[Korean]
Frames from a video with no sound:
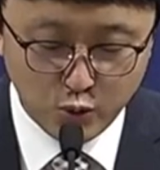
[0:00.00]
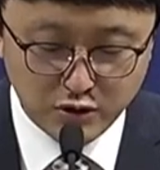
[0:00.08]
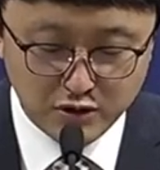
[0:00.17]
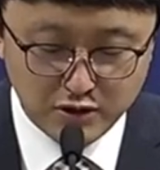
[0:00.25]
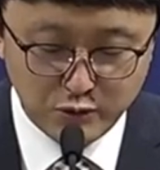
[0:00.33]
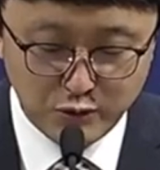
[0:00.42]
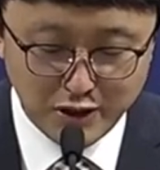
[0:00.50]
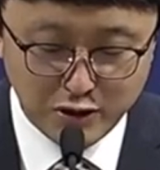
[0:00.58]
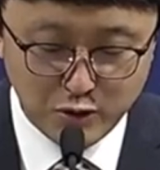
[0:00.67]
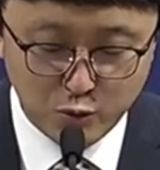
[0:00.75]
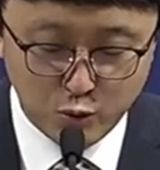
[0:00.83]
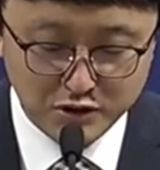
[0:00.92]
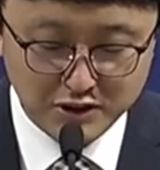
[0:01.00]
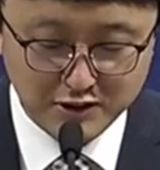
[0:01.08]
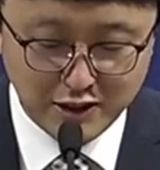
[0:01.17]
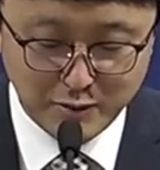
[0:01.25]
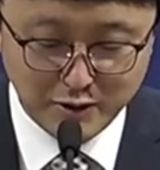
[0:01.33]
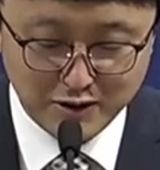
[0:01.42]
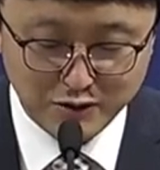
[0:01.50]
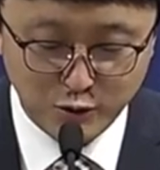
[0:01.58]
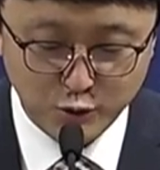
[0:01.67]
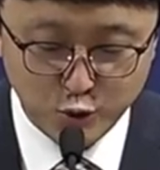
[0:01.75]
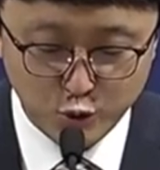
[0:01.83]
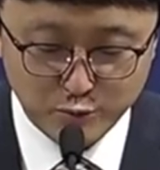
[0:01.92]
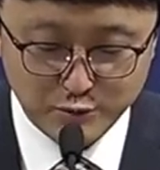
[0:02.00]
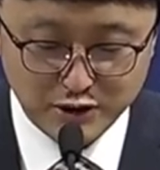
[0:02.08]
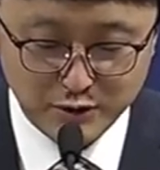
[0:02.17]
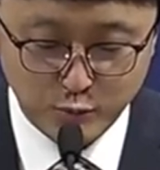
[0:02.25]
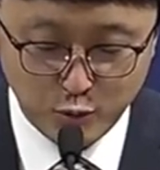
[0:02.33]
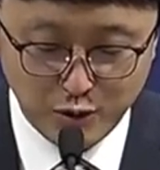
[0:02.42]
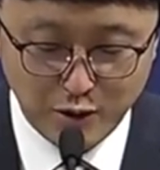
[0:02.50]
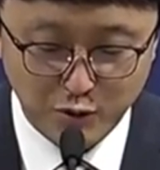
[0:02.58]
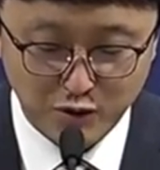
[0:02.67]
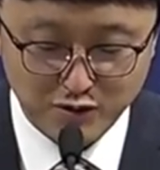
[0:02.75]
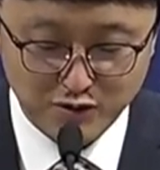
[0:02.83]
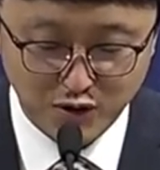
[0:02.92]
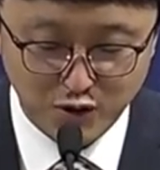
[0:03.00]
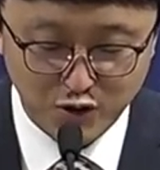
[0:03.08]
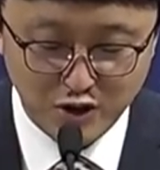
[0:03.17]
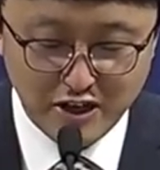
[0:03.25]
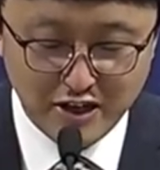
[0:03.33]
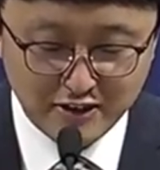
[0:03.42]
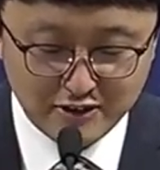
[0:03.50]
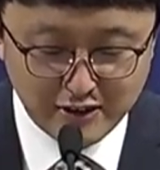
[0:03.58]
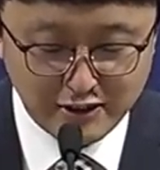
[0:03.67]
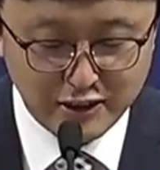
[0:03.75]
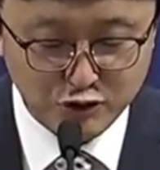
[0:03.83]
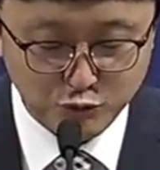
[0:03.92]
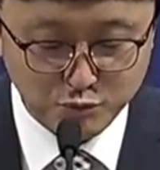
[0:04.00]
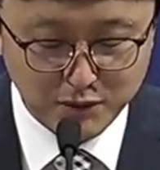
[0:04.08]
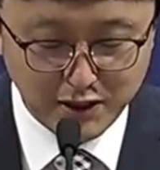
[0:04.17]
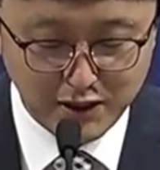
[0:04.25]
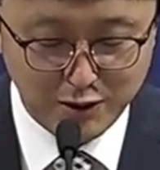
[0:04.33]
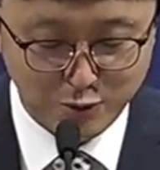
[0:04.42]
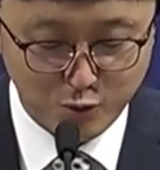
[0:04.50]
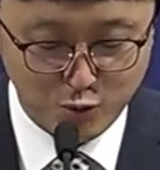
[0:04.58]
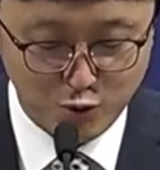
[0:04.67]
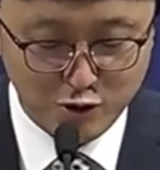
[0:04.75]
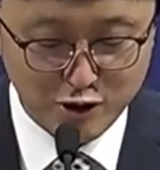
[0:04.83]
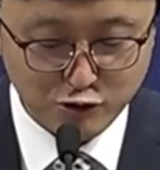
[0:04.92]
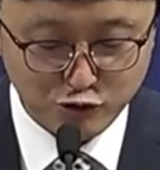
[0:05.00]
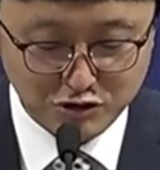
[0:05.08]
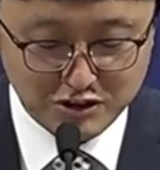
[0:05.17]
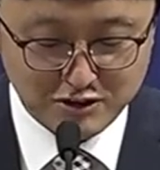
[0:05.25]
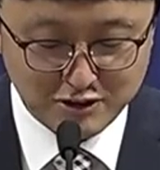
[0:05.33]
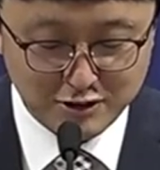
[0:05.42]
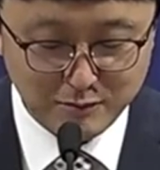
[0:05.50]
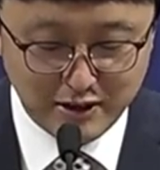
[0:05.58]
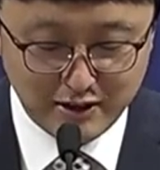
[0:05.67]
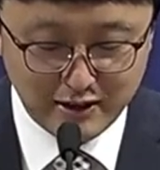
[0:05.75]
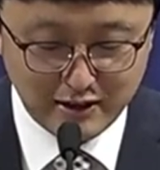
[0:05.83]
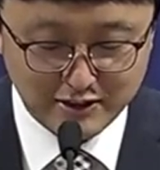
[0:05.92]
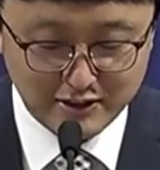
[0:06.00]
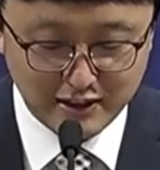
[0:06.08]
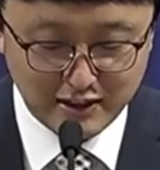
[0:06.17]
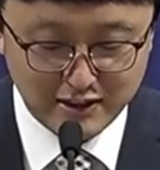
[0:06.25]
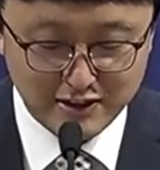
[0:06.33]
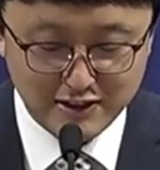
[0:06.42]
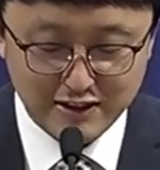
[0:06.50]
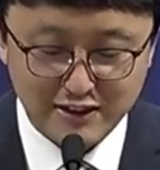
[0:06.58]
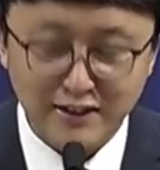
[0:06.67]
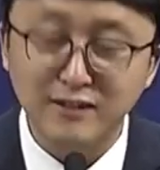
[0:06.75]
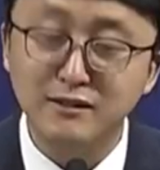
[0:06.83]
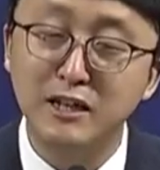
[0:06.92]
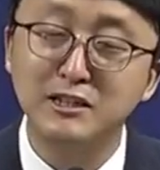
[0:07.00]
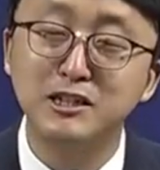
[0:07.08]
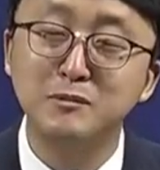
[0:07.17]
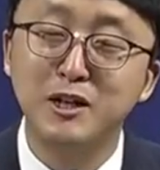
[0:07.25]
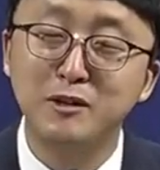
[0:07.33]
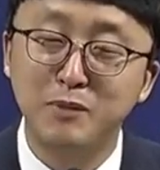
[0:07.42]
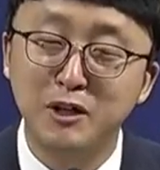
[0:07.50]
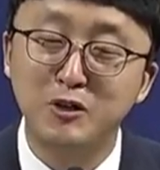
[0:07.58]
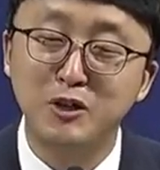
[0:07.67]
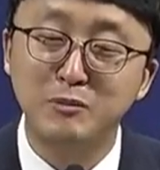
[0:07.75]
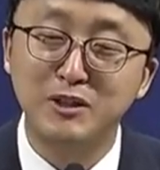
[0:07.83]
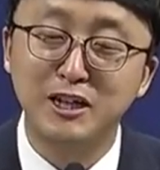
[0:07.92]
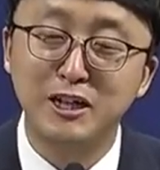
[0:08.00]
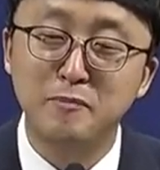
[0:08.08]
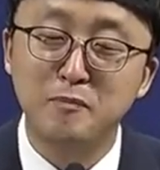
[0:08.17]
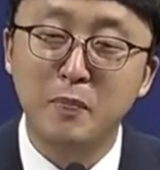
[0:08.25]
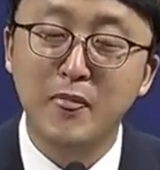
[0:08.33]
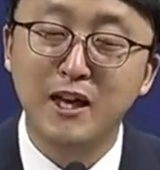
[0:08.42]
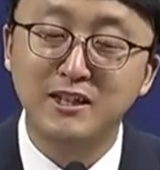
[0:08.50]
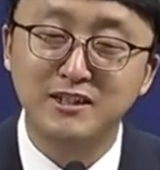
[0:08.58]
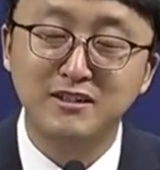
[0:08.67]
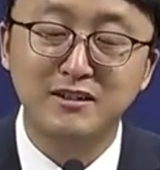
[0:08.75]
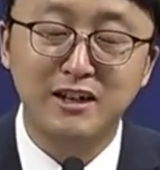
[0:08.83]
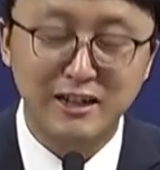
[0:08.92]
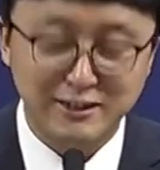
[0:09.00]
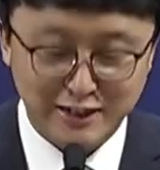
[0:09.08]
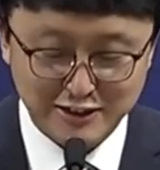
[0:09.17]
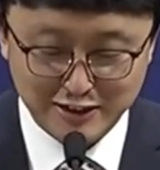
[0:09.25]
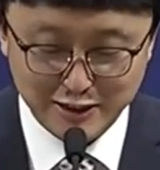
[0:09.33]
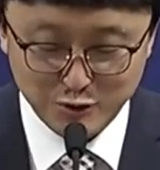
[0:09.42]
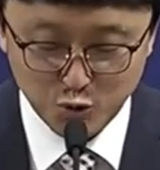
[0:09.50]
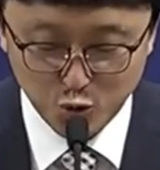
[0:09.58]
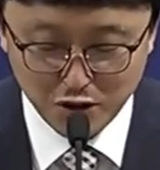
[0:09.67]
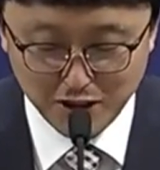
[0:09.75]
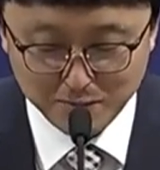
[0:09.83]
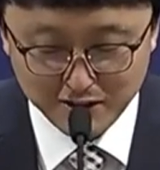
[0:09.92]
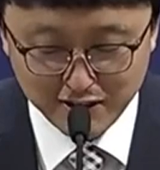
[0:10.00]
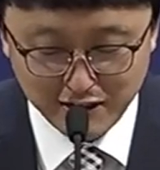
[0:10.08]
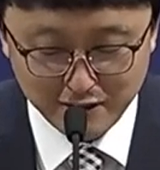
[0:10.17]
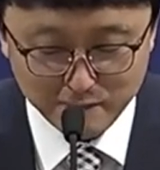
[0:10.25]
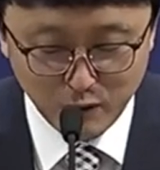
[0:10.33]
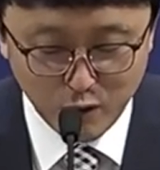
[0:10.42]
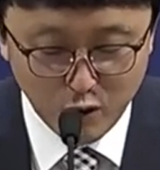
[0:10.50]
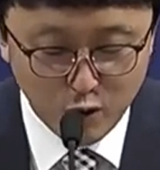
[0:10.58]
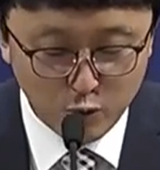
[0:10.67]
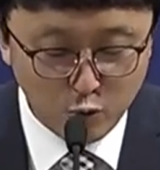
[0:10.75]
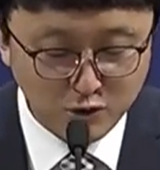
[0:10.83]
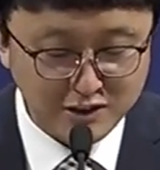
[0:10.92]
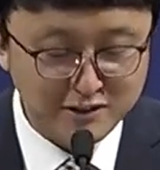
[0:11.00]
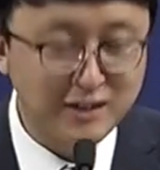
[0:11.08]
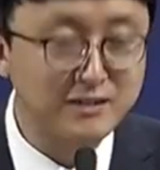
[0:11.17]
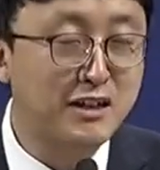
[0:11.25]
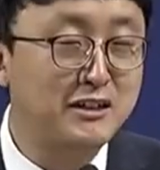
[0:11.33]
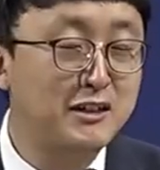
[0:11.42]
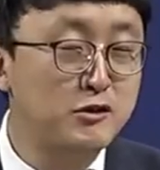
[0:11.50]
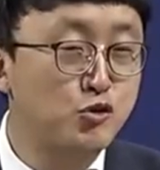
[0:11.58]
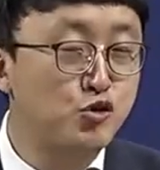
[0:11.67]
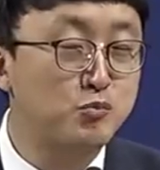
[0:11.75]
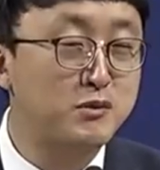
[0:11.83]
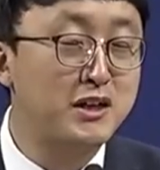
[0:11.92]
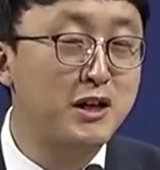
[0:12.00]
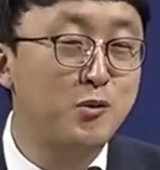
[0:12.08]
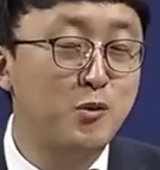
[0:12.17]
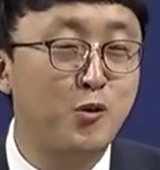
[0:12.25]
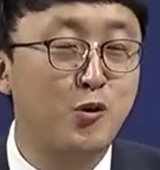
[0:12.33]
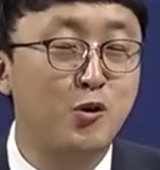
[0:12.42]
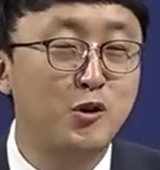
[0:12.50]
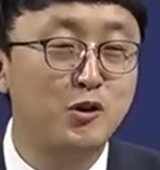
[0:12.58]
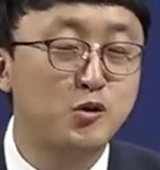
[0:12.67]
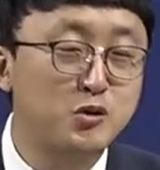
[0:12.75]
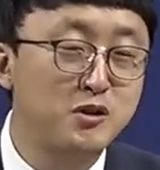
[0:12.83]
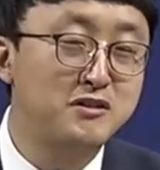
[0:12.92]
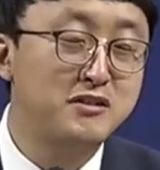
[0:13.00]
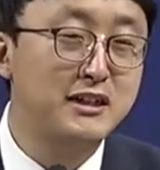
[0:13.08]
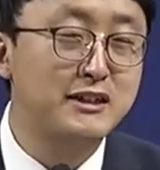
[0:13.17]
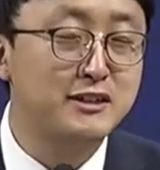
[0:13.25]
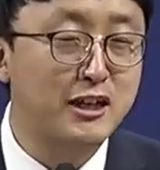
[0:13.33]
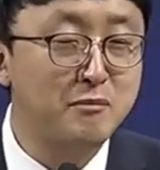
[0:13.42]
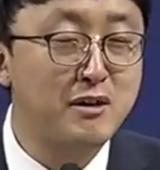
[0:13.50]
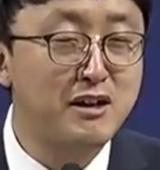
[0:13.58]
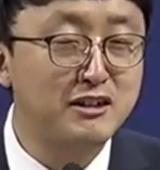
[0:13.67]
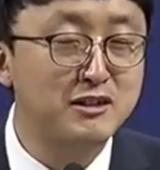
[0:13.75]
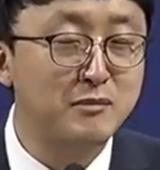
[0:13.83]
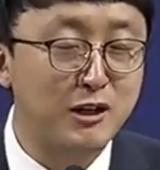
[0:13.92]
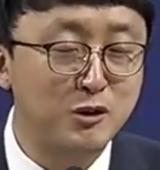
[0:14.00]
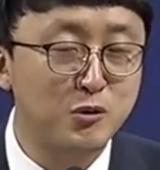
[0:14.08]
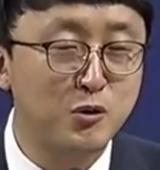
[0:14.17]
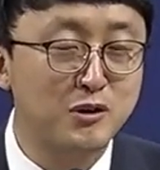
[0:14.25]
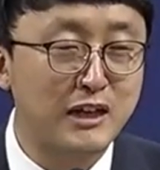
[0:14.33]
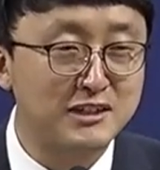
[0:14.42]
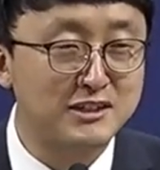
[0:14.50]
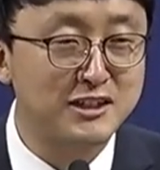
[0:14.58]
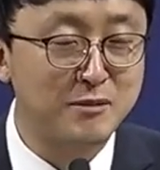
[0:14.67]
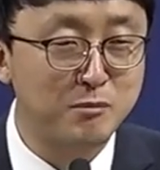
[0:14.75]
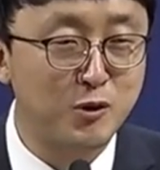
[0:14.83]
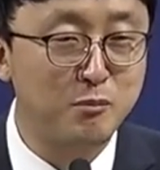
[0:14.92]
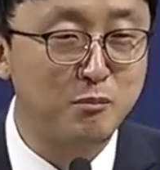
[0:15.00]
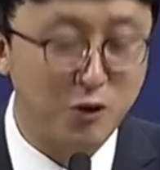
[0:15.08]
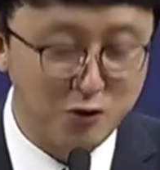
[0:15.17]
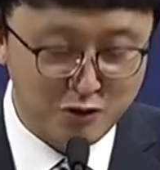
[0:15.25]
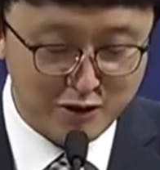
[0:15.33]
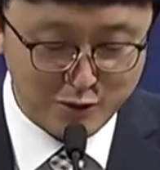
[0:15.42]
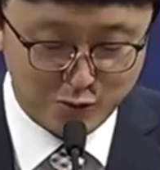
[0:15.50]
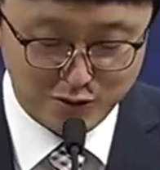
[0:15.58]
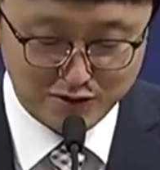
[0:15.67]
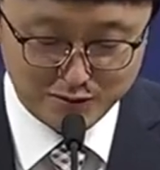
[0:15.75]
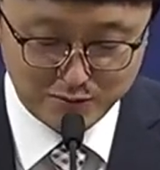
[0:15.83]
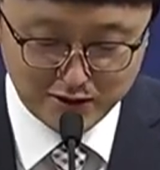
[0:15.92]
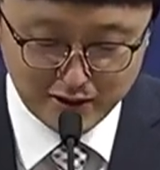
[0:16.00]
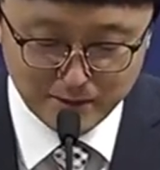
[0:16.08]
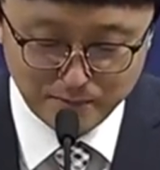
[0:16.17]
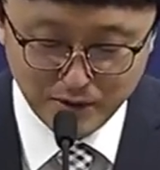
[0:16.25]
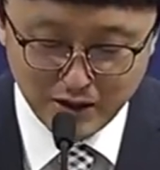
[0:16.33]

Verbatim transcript: 그를 위하여 곡식 다발에서 조금씩 뽑아버려서 그에게 줍게 하고 꾸짖지 말라 하니라. 세심한 배려입니다. 식사의 자리에 초대합니다. 곡식단 사이에서 줍게 하고 소년들에게 책망하지 말도록 다시 한번 명령하고 있습니다.